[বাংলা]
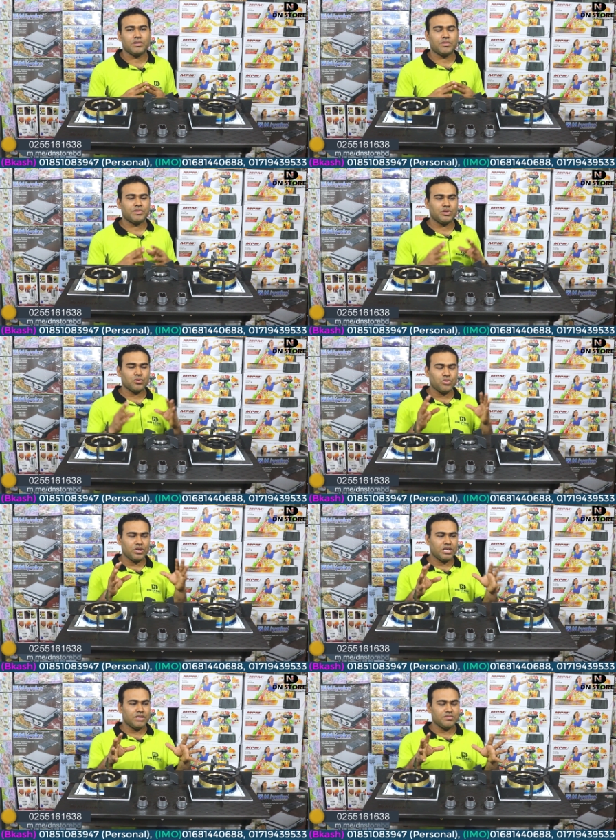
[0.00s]
আমাদের
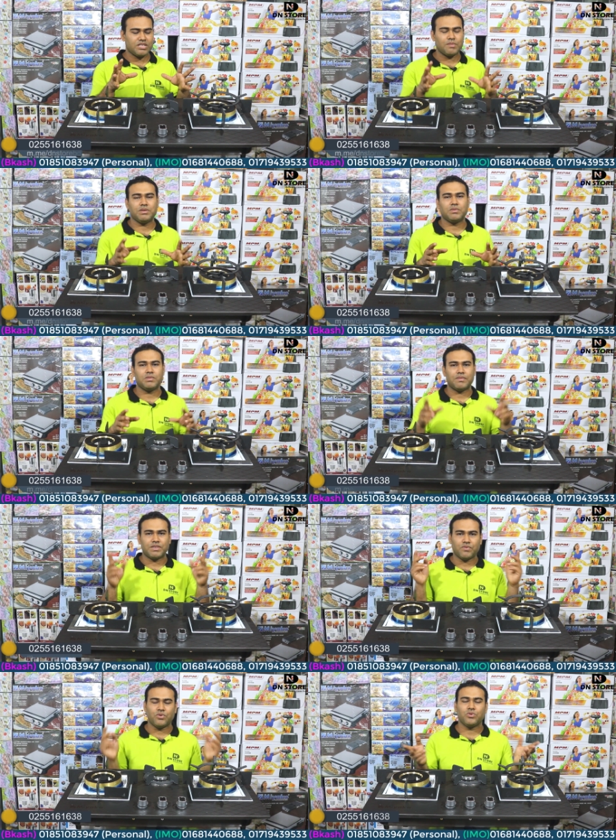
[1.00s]
কুরিয়ার সার্ভিসের মাধ্যমে
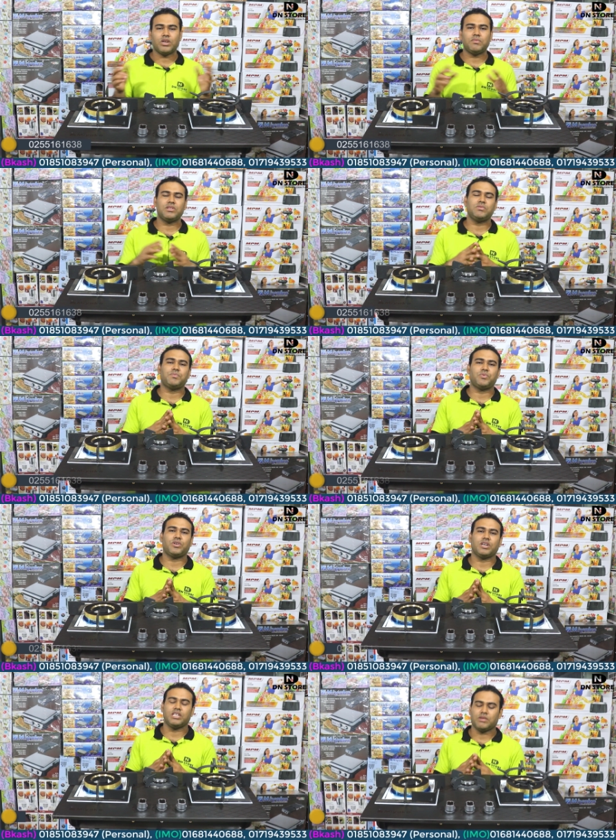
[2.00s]
আমাদের ফোন কলের মাধ্যমে
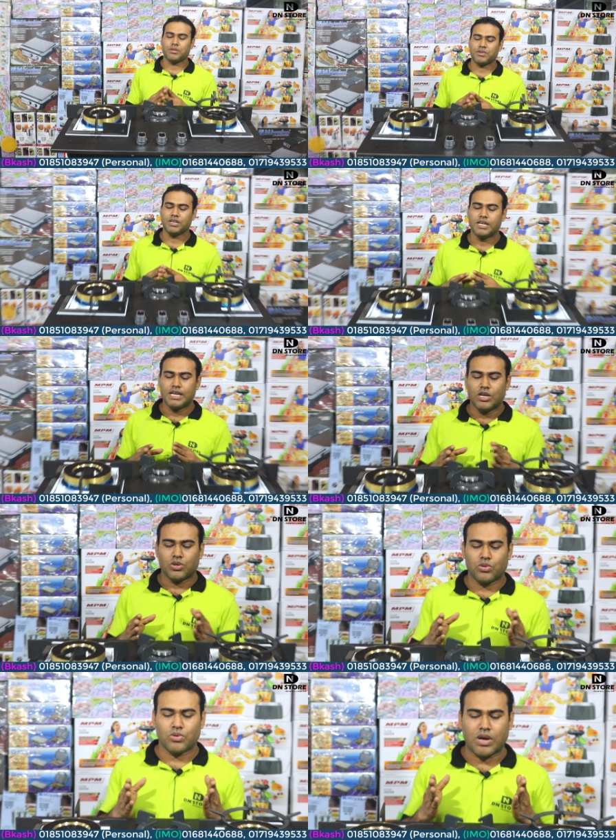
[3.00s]
প্রোডাক্ট নিতে পারবেন
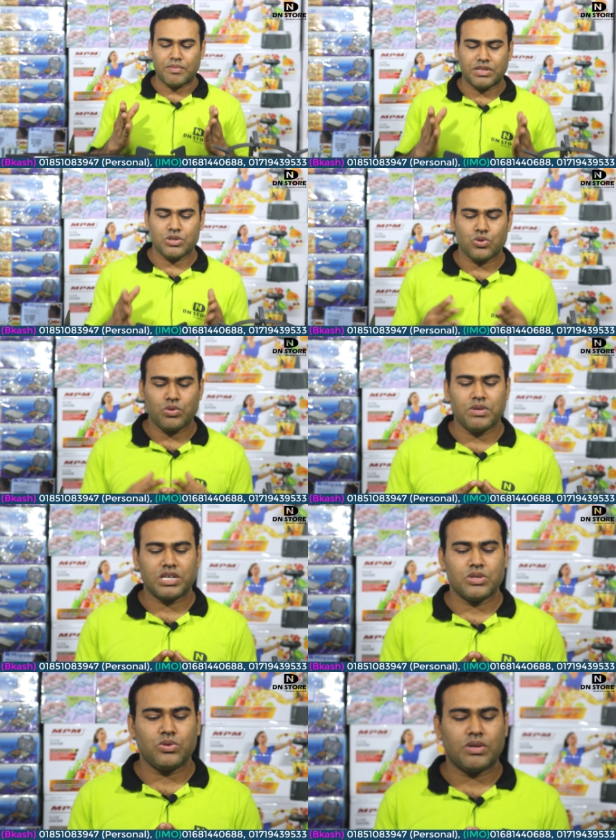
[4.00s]
তো আমাদের শোরুমে
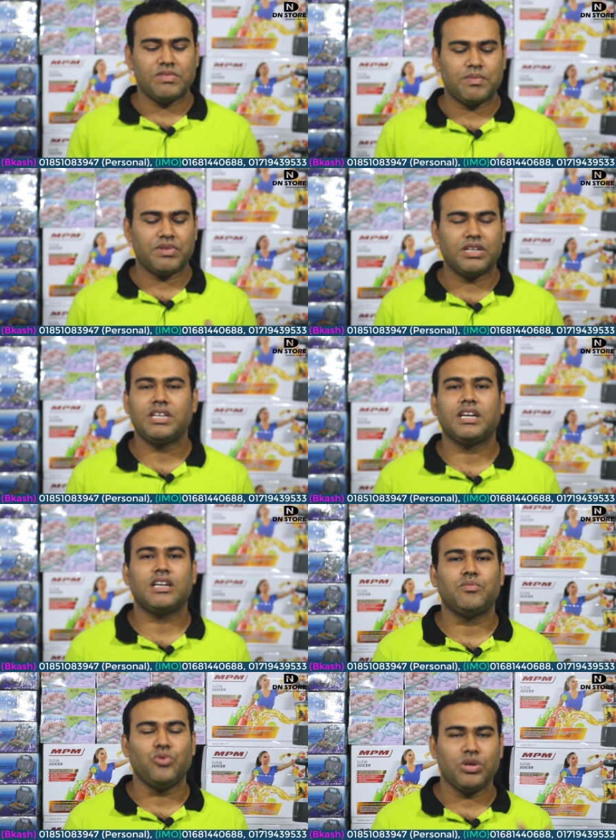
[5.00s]
আসার জন্য আমি আপনাদের
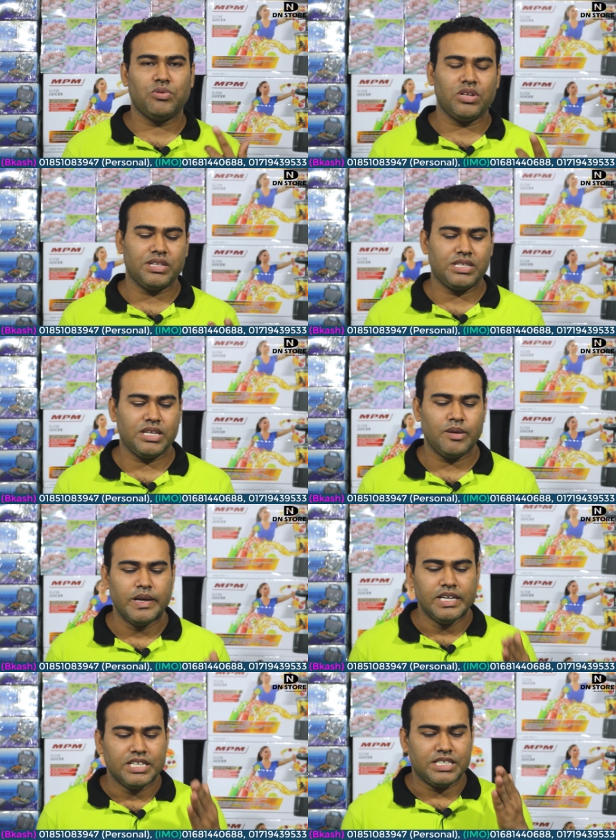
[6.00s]
ঠিকানাটা মুখে বলে দিচ্ছি
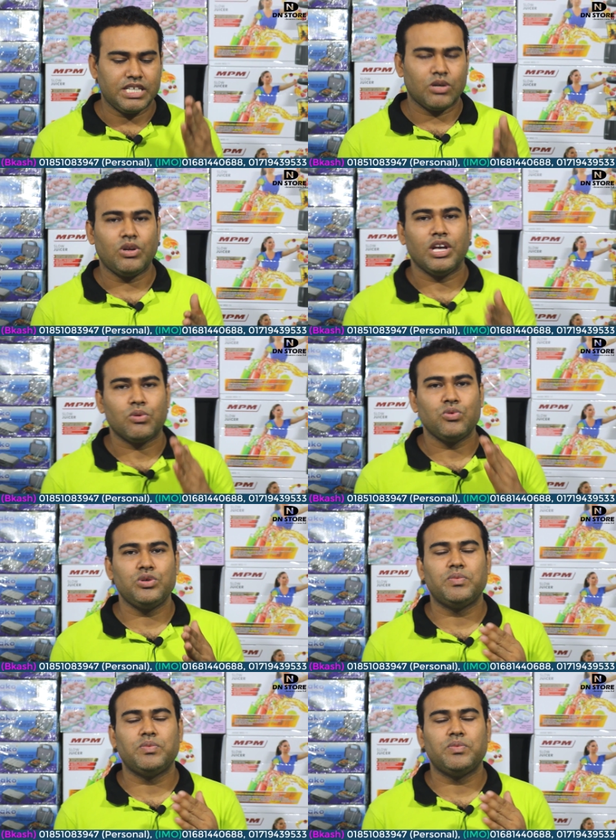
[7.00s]
যেটা হলো একুশ